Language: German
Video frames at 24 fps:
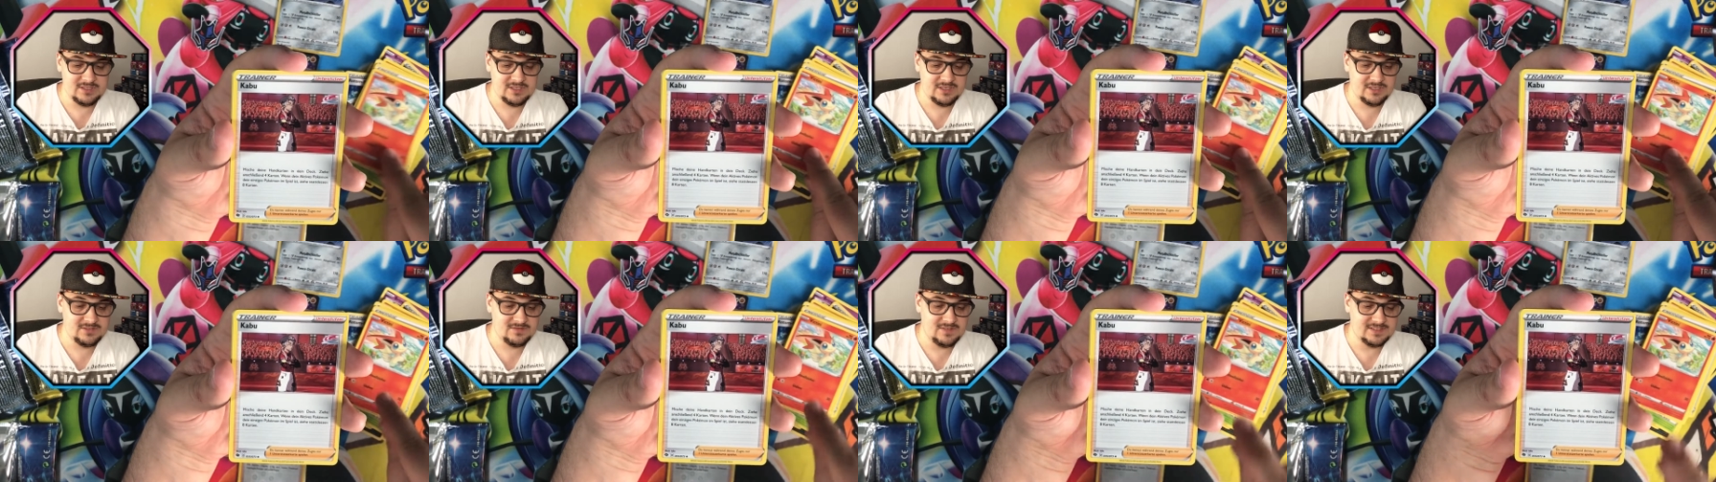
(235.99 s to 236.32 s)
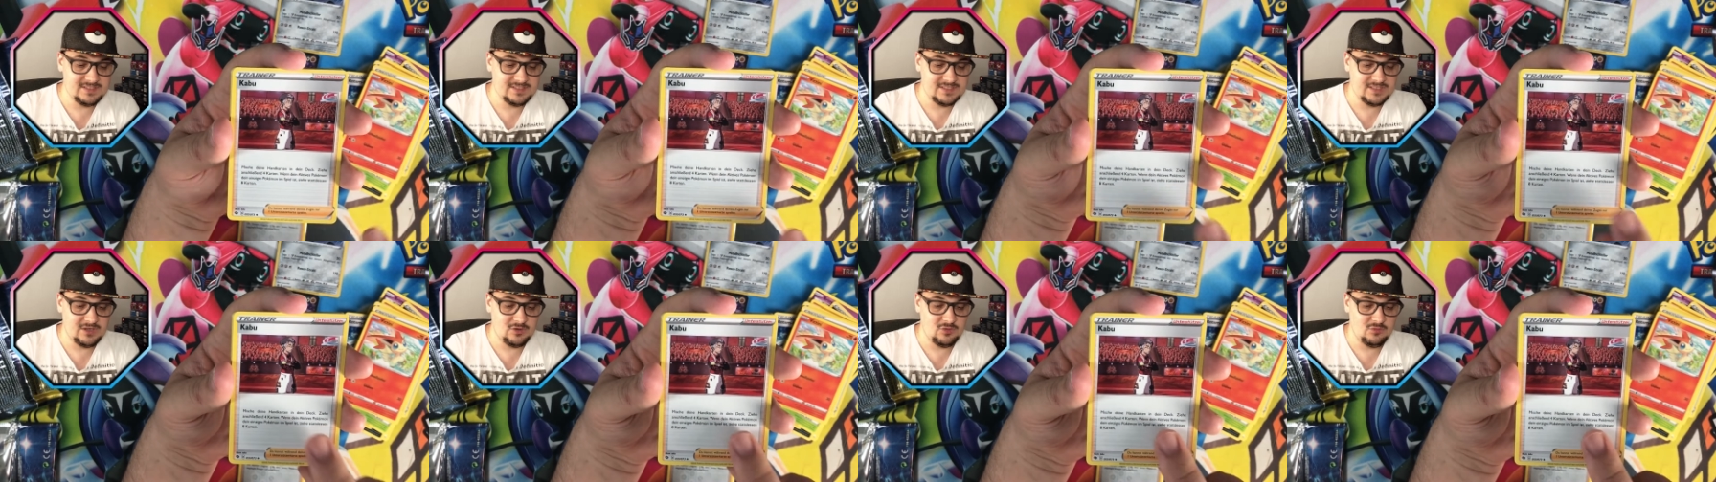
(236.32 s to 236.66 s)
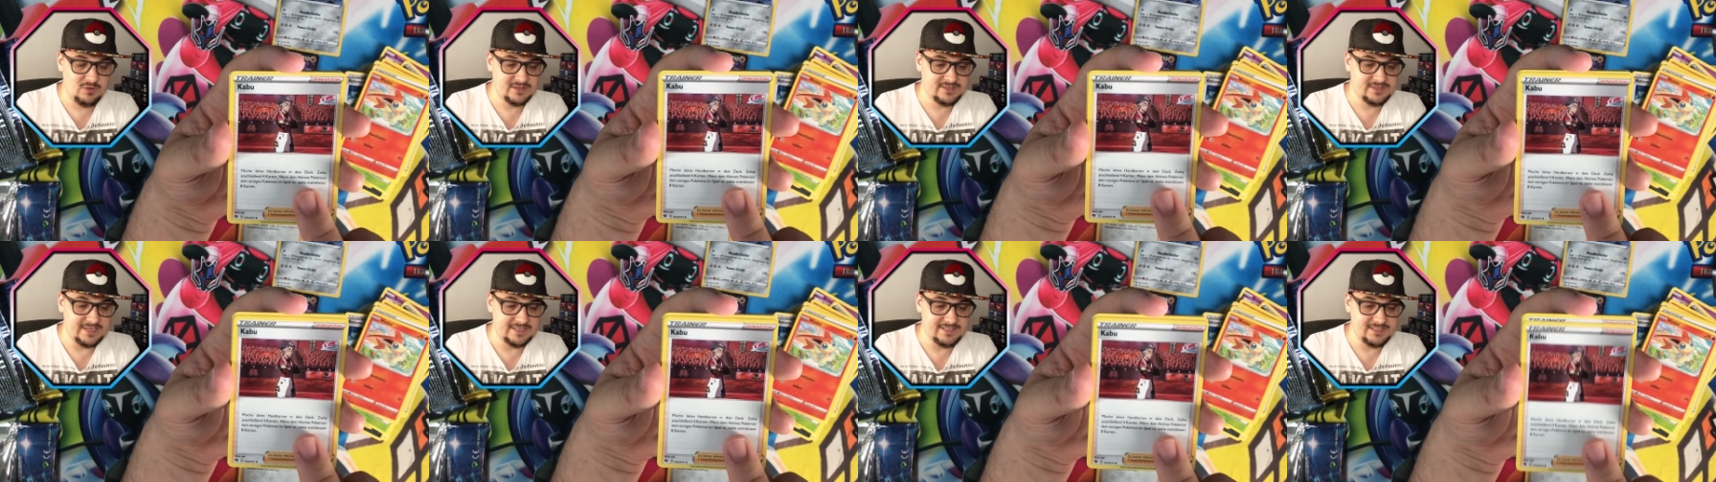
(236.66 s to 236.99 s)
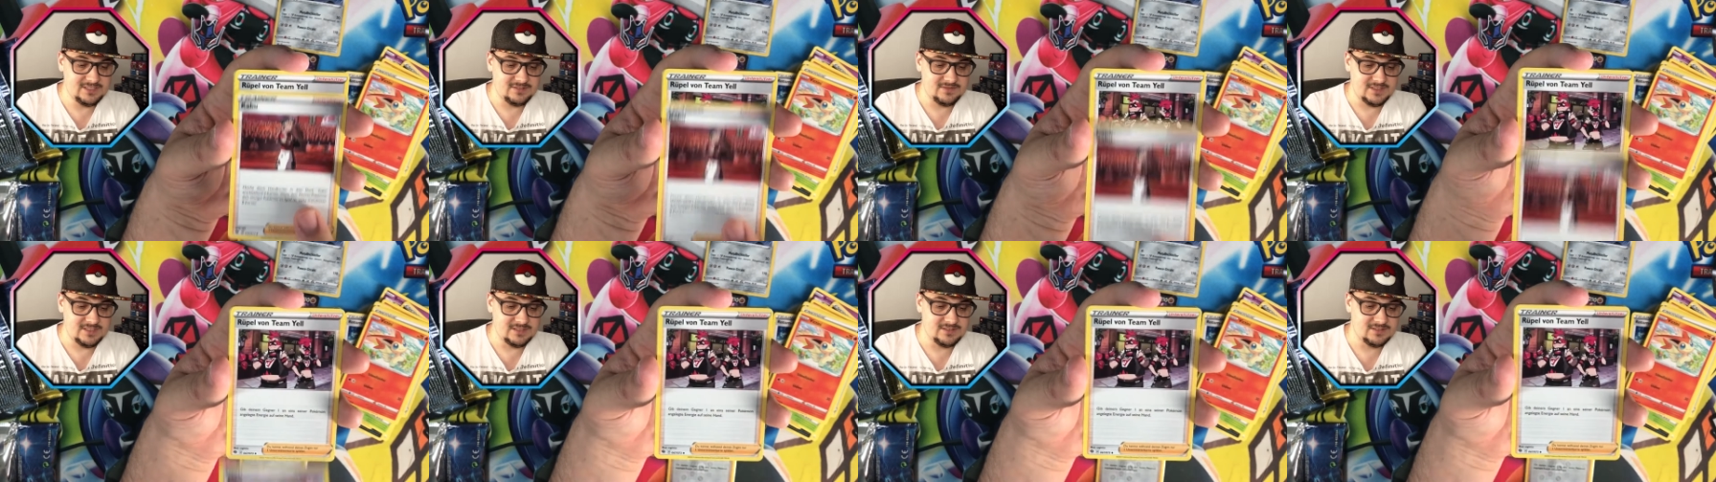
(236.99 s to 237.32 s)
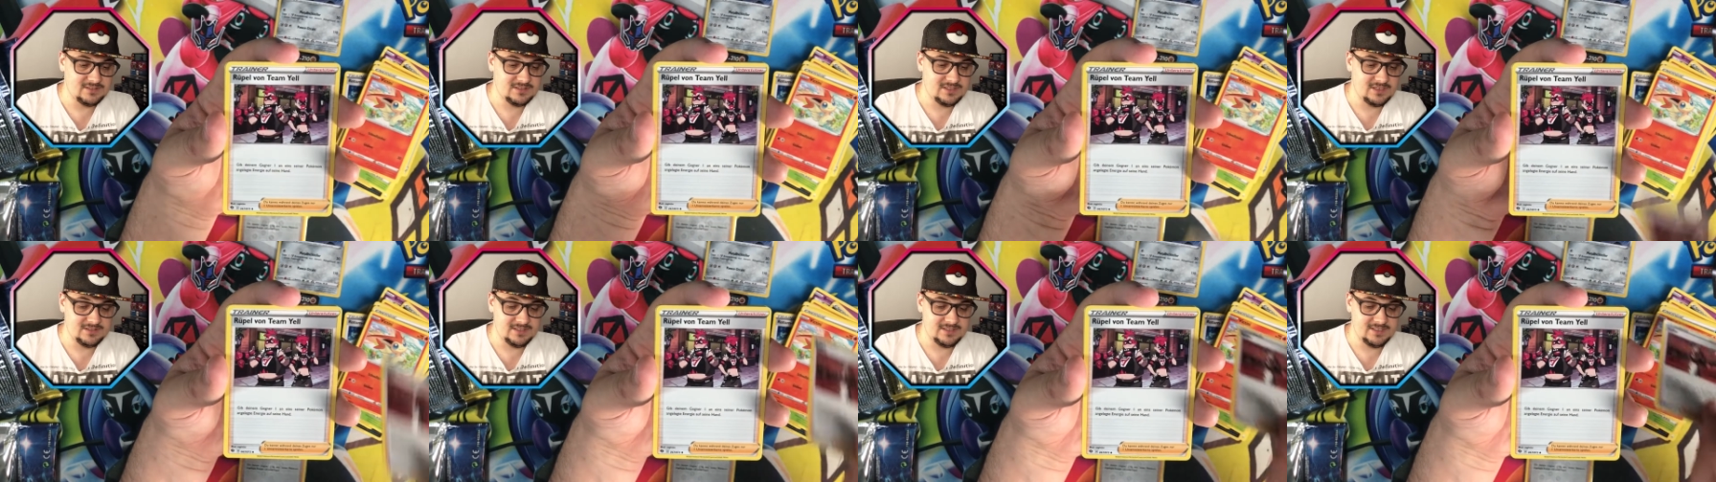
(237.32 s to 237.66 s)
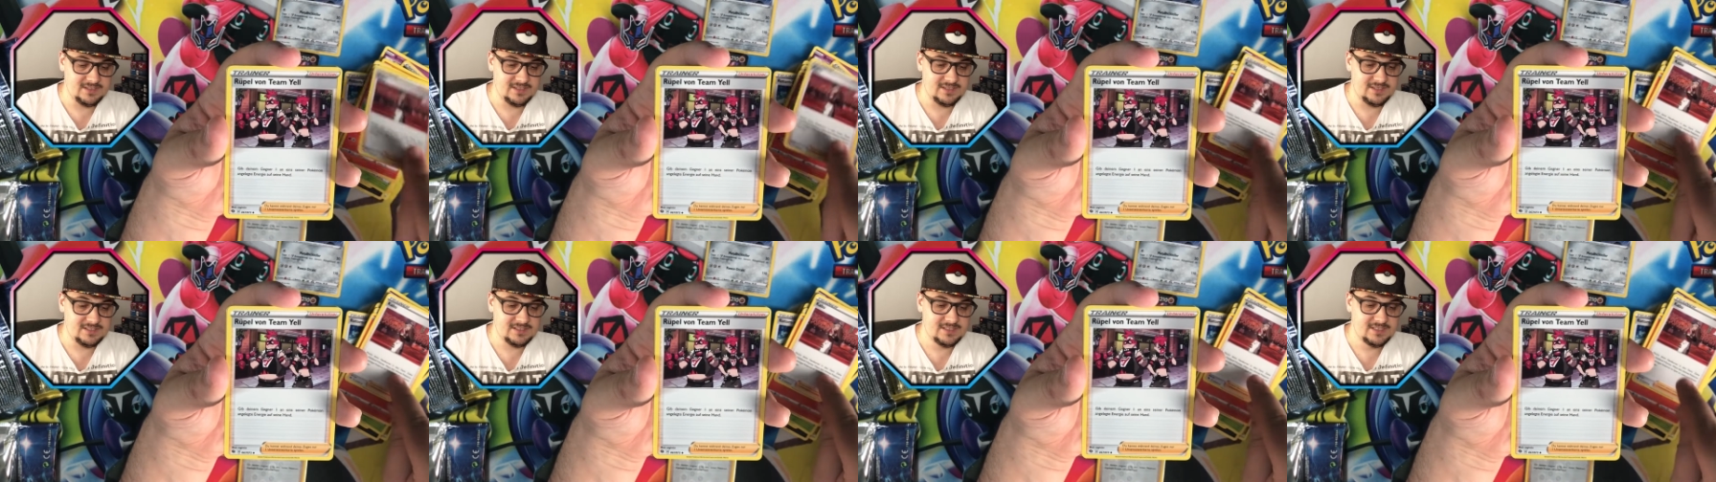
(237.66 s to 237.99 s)
Da ist Wasser auf Platz 1 gewesen,
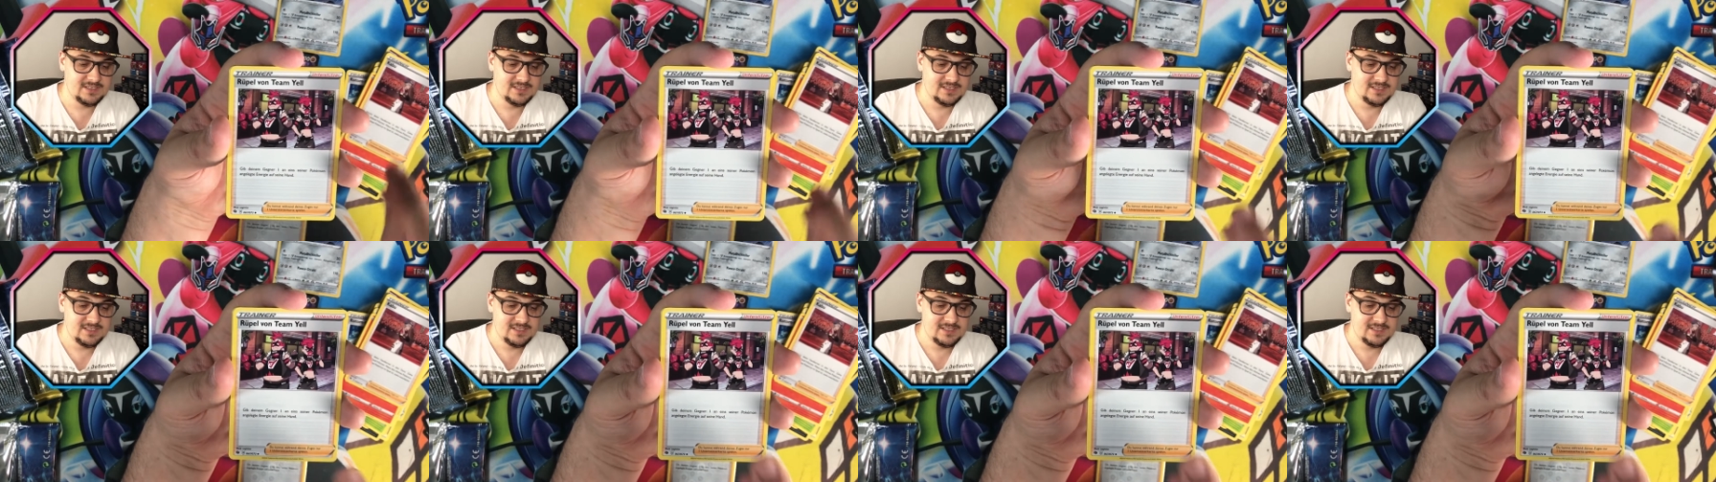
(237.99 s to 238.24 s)
tatsächlich.